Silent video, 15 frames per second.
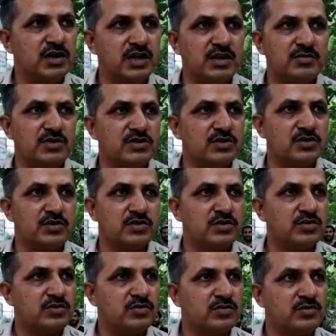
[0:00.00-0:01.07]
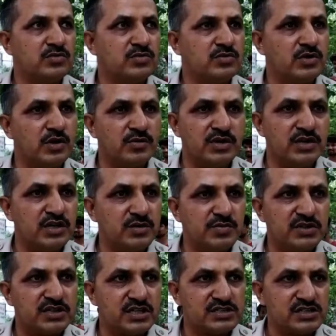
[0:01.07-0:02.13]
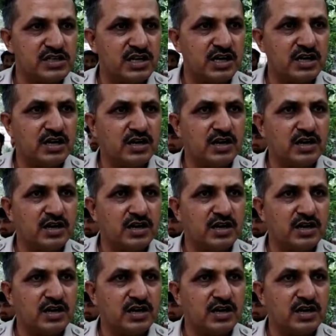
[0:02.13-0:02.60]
बारे में तो हमें नहीं पता चला